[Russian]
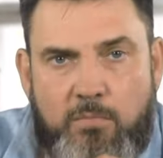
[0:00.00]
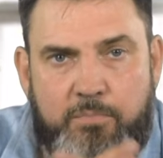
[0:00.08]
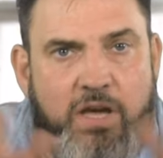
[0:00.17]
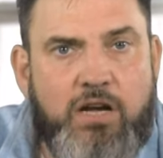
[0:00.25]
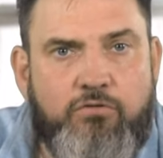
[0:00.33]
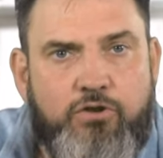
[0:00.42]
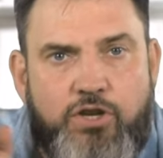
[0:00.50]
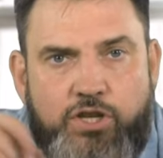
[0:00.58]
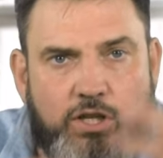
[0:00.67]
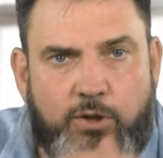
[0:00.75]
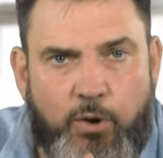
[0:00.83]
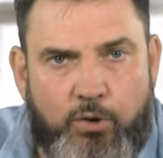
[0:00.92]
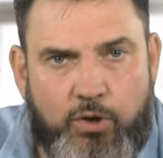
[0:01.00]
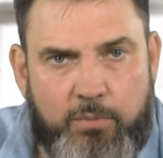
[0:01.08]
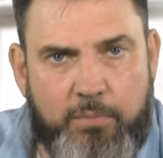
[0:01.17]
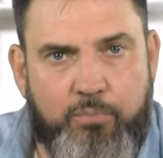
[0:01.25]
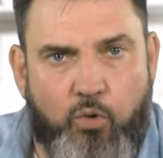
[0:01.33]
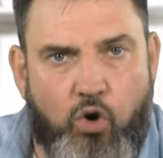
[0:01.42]
Первый
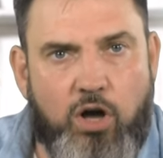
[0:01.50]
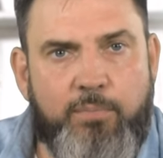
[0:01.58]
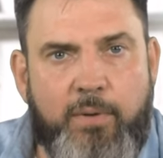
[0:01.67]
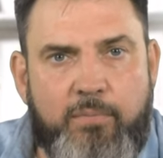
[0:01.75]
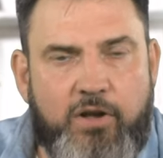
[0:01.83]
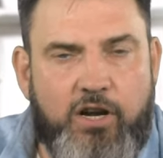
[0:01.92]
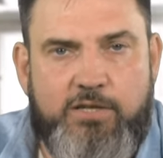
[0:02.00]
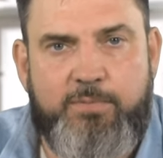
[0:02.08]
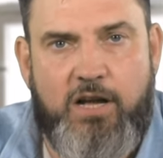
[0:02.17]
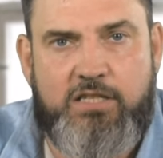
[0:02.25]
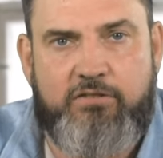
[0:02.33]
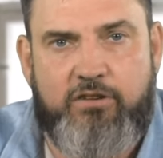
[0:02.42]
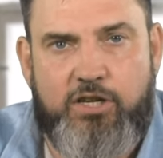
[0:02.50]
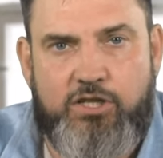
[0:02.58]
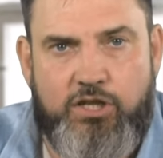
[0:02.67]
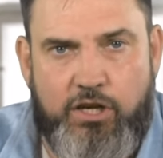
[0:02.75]
ядреными бомбами разбрасывается